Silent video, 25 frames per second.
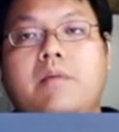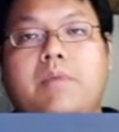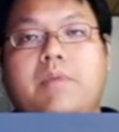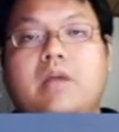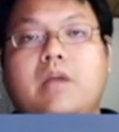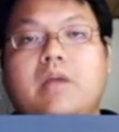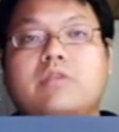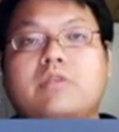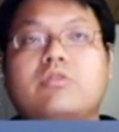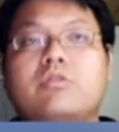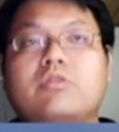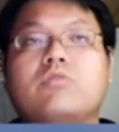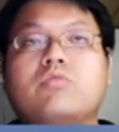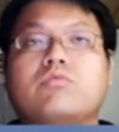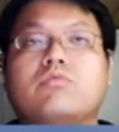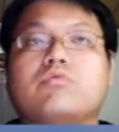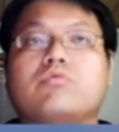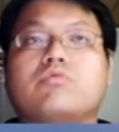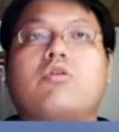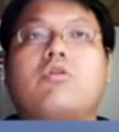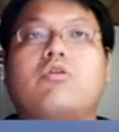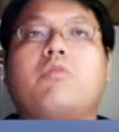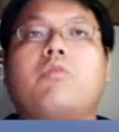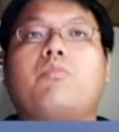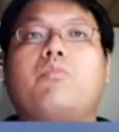别人就无
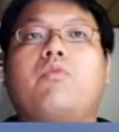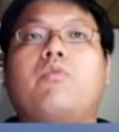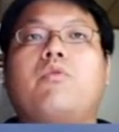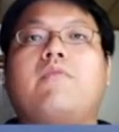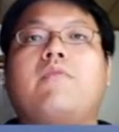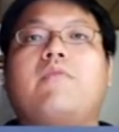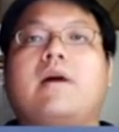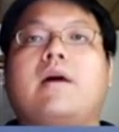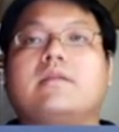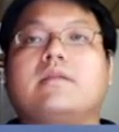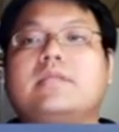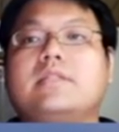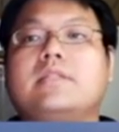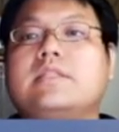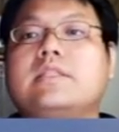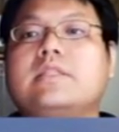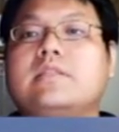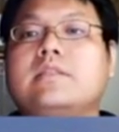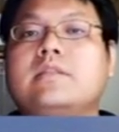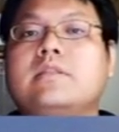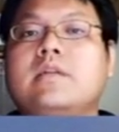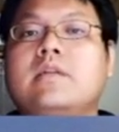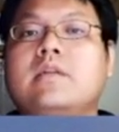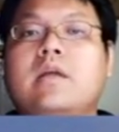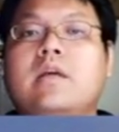从模仿
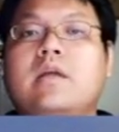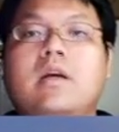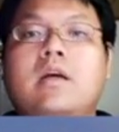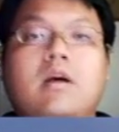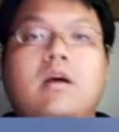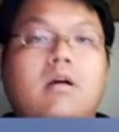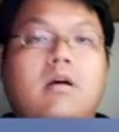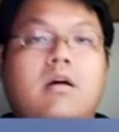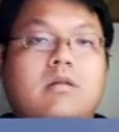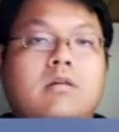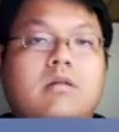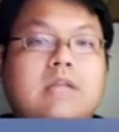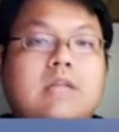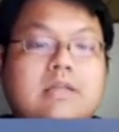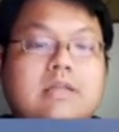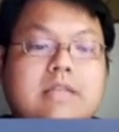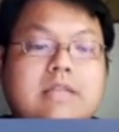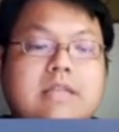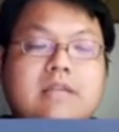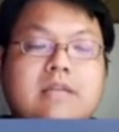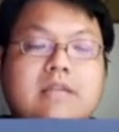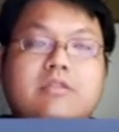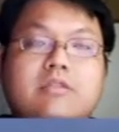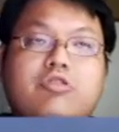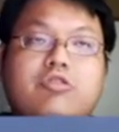起。好，那
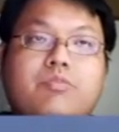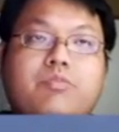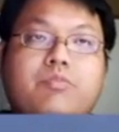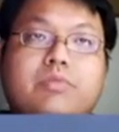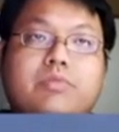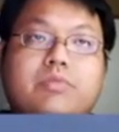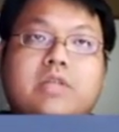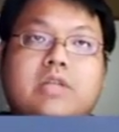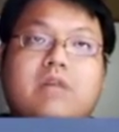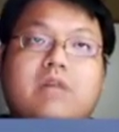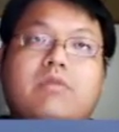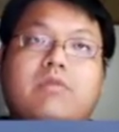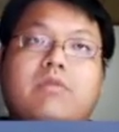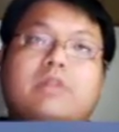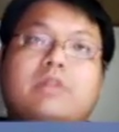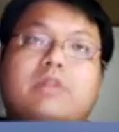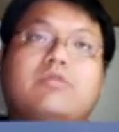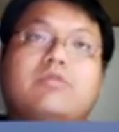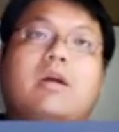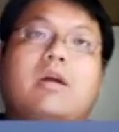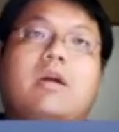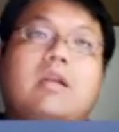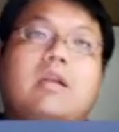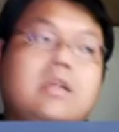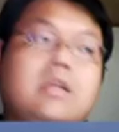这样子就不称为
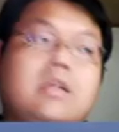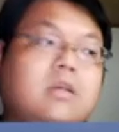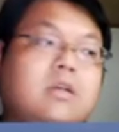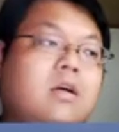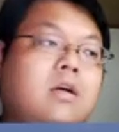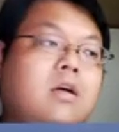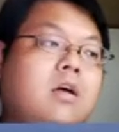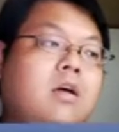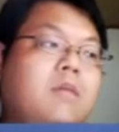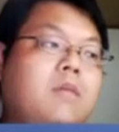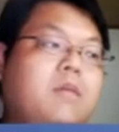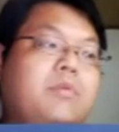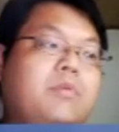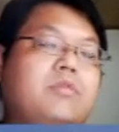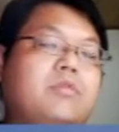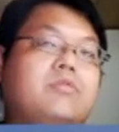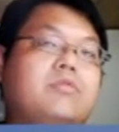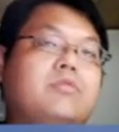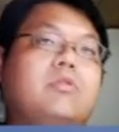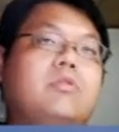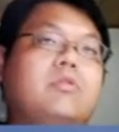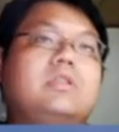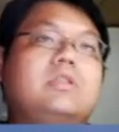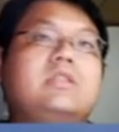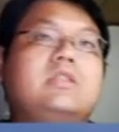专利了。比如
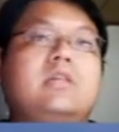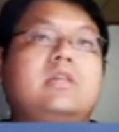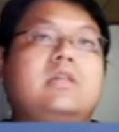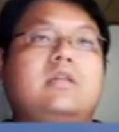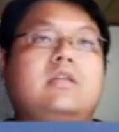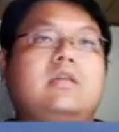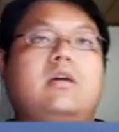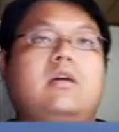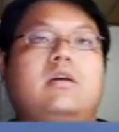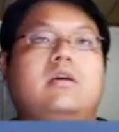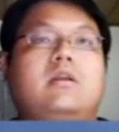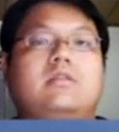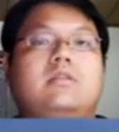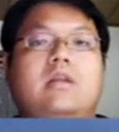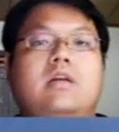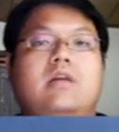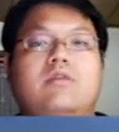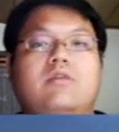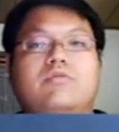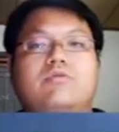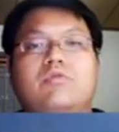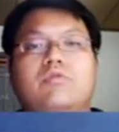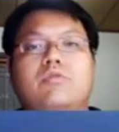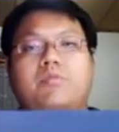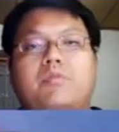说今天哈，假
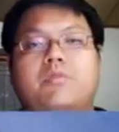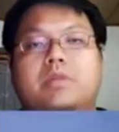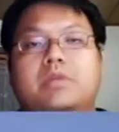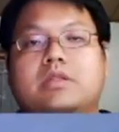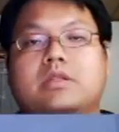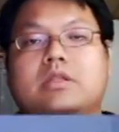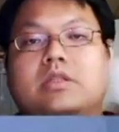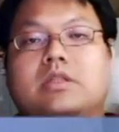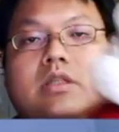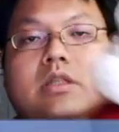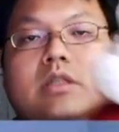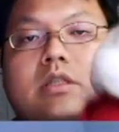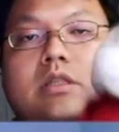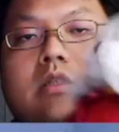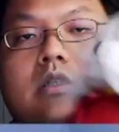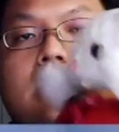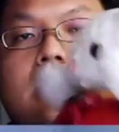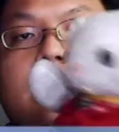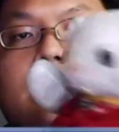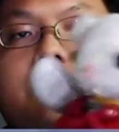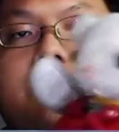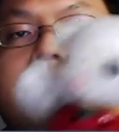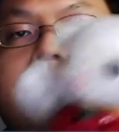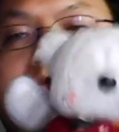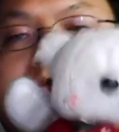如说我们的这
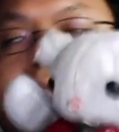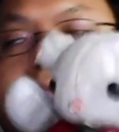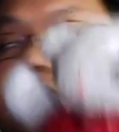个，